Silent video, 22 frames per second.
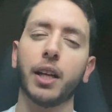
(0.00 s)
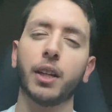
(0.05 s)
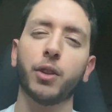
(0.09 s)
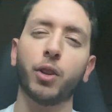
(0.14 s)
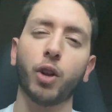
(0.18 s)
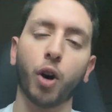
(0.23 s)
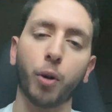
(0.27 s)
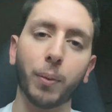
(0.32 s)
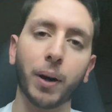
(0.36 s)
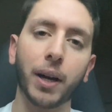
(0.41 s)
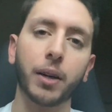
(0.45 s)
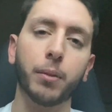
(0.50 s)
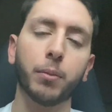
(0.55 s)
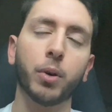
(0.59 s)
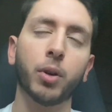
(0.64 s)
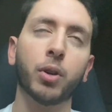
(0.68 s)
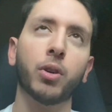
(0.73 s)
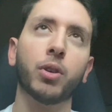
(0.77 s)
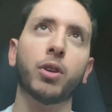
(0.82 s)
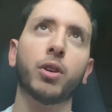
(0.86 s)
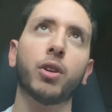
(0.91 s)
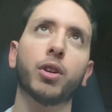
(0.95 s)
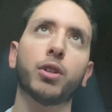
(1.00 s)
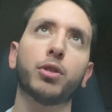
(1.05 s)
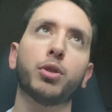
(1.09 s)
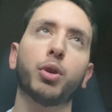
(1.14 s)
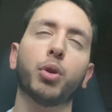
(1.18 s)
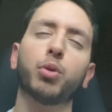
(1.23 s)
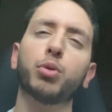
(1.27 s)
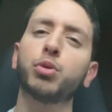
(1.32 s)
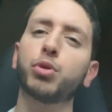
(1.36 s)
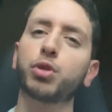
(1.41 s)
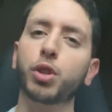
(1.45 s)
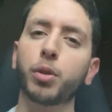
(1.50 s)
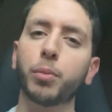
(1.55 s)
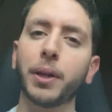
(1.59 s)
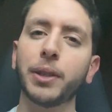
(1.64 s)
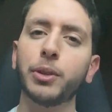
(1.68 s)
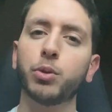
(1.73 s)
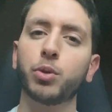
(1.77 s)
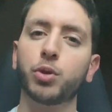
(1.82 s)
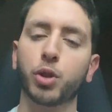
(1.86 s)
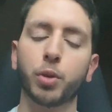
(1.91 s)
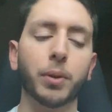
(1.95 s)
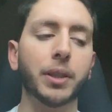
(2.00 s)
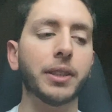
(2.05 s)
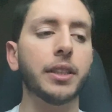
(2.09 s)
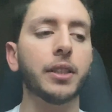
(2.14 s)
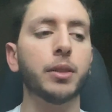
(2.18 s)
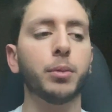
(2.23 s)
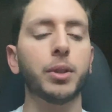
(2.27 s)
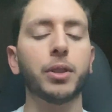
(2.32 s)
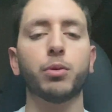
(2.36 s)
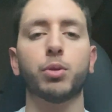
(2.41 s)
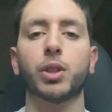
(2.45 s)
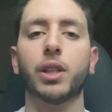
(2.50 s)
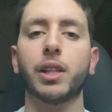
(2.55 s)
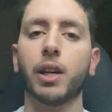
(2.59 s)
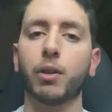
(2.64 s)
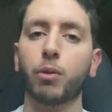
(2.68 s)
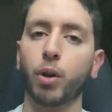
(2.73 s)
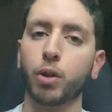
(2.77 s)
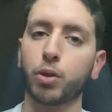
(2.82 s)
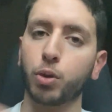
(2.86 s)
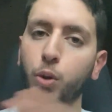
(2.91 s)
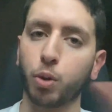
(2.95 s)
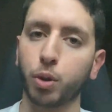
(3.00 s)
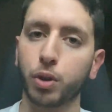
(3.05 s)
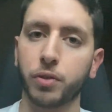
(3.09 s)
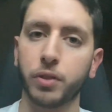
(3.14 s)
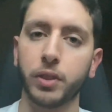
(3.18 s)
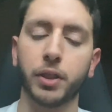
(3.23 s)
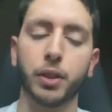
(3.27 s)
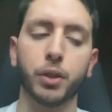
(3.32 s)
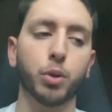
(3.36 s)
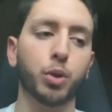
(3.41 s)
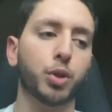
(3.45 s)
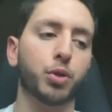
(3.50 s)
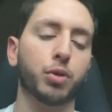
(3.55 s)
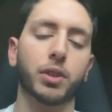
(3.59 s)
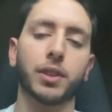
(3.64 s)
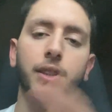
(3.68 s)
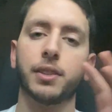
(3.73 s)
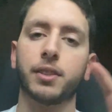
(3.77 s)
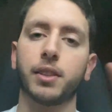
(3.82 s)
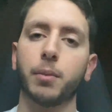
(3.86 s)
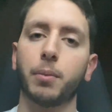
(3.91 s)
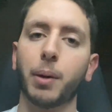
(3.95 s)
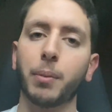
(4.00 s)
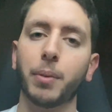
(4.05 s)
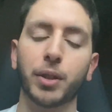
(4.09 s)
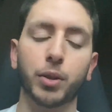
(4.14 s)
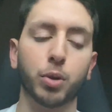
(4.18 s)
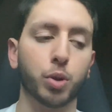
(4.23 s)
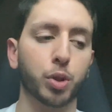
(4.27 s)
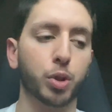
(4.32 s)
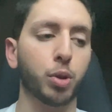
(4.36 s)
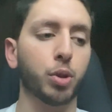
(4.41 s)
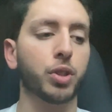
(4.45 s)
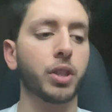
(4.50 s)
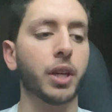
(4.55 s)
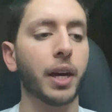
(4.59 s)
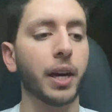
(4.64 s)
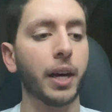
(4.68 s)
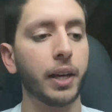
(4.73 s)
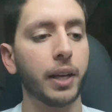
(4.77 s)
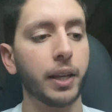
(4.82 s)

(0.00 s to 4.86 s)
Normalement, euh, dans une semaine, une semaine et demie, vous allez avoir une grosse vidéo où je vais tester pas mal de choses.